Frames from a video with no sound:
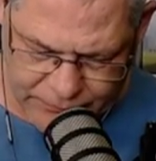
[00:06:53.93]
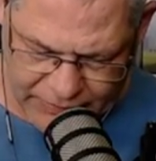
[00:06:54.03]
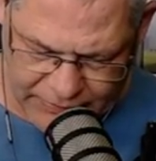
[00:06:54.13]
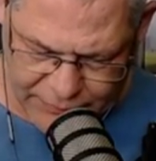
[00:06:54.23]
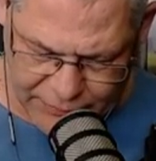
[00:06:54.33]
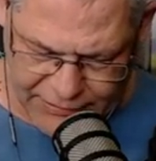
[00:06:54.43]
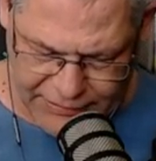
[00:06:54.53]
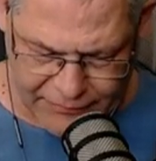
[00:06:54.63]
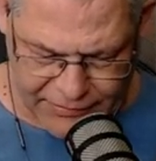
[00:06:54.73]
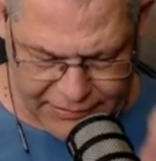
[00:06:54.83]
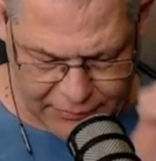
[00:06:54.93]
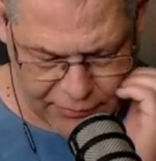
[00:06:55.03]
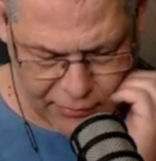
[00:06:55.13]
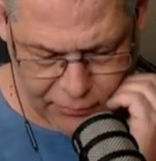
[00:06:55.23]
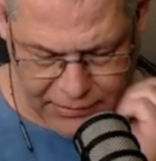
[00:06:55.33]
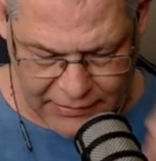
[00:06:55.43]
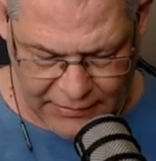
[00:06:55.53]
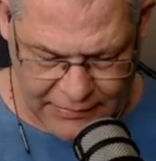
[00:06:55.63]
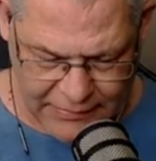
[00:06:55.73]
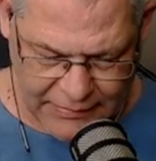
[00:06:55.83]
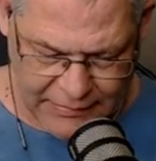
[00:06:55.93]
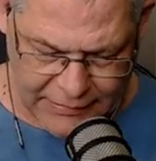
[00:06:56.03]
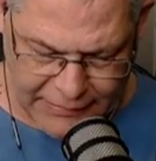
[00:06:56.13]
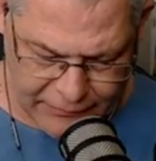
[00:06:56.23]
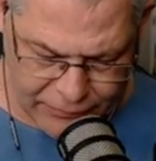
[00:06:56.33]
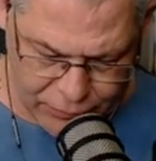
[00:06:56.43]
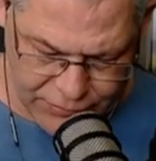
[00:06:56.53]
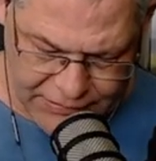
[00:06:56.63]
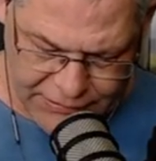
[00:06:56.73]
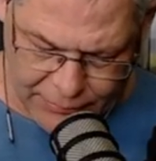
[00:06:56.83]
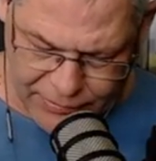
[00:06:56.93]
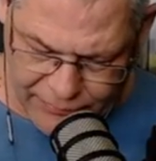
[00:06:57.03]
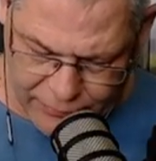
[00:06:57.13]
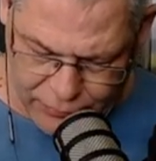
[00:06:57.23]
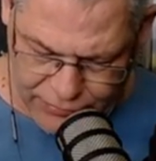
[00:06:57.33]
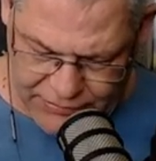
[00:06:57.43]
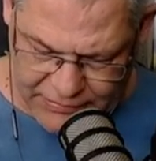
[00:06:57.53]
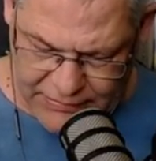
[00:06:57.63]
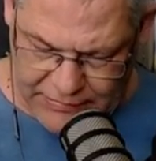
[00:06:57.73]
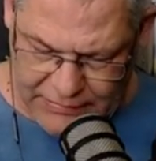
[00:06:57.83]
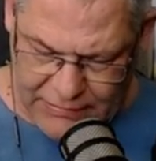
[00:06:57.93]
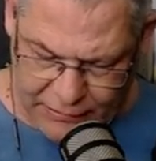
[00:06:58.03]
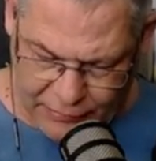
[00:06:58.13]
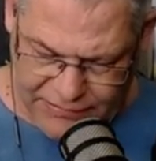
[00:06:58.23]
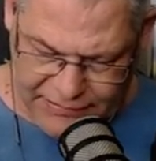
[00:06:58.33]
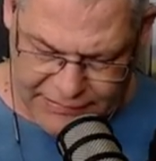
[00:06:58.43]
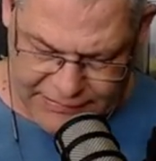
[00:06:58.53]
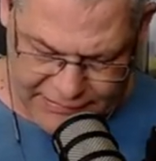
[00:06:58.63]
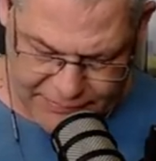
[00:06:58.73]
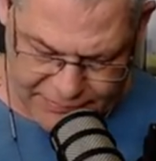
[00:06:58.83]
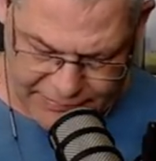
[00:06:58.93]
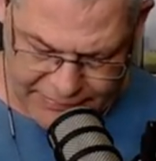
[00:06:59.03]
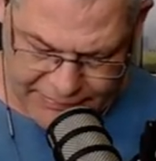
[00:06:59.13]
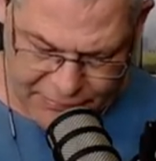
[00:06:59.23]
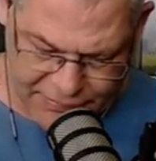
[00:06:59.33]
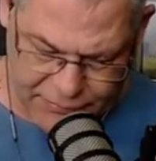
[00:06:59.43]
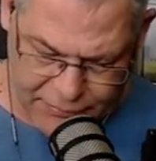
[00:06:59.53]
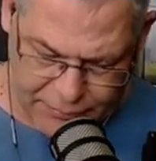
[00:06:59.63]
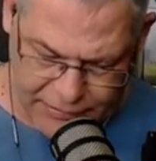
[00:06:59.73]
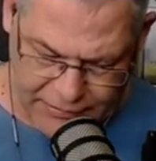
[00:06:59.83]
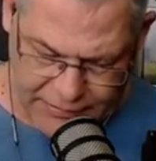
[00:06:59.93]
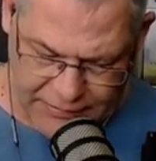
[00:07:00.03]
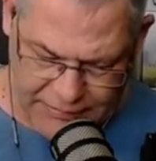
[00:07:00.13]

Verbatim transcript: So, dann nehmen wir die auch nochmal. In Wut hier, Doppelwut. Außen geht die Queen, ist noch zündbar.